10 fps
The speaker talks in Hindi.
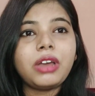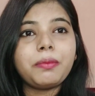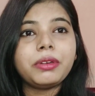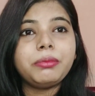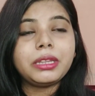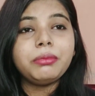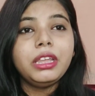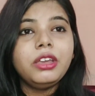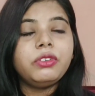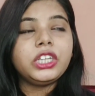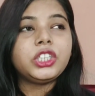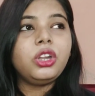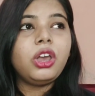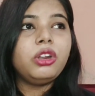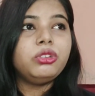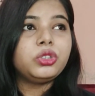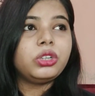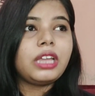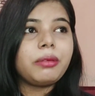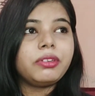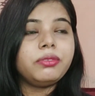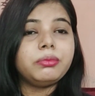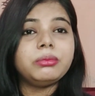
तो आपको मतलब फेशियल ऑयल जो होता है आपके